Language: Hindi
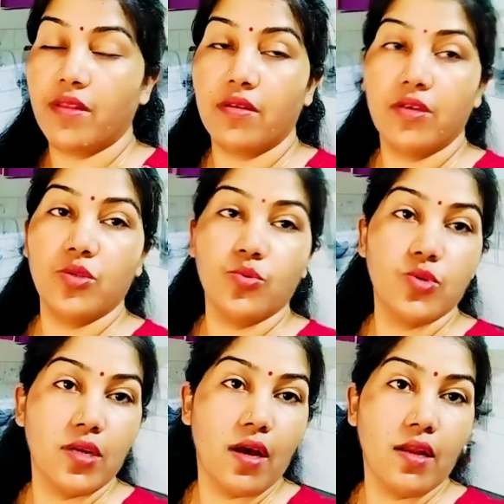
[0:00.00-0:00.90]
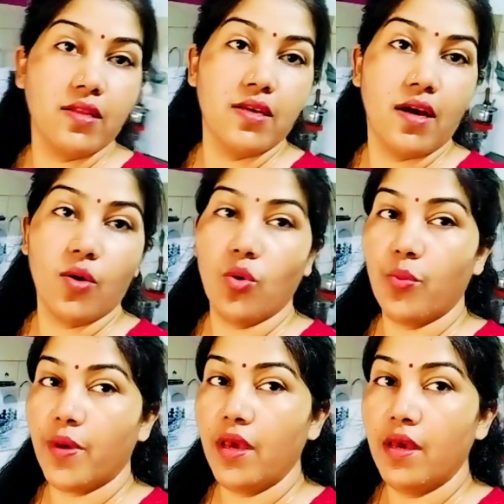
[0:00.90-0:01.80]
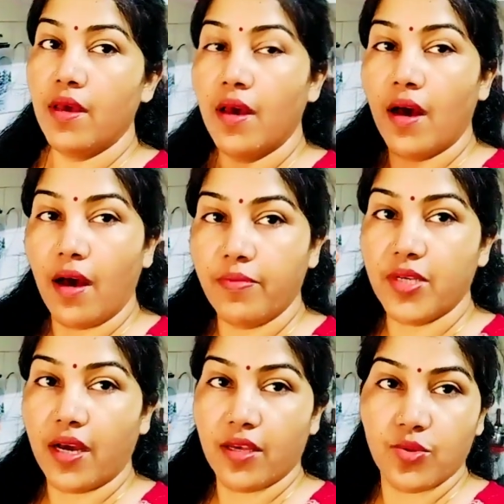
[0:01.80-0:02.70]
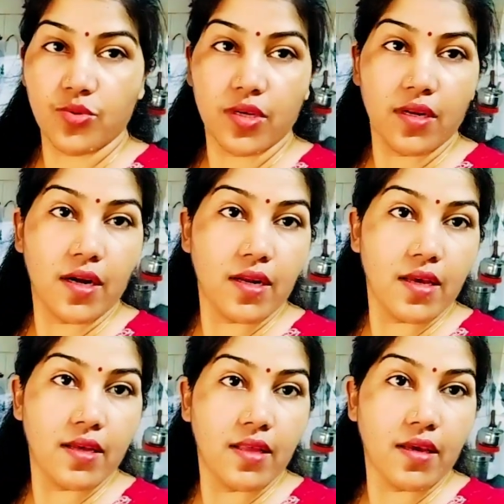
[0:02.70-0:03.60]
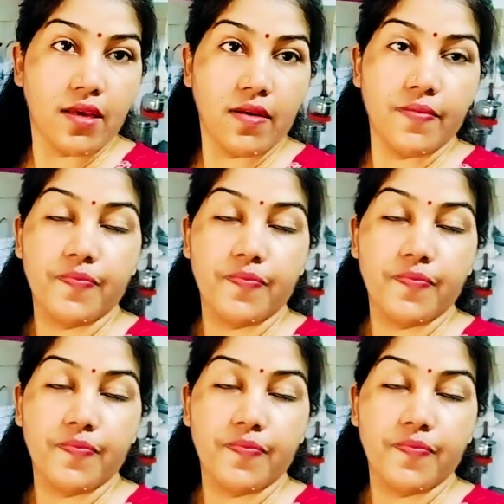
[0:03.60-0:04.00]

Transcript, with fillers: इतनी सूजन आ रही थी आंखों पे अब जाके सूजन हटी है देखिए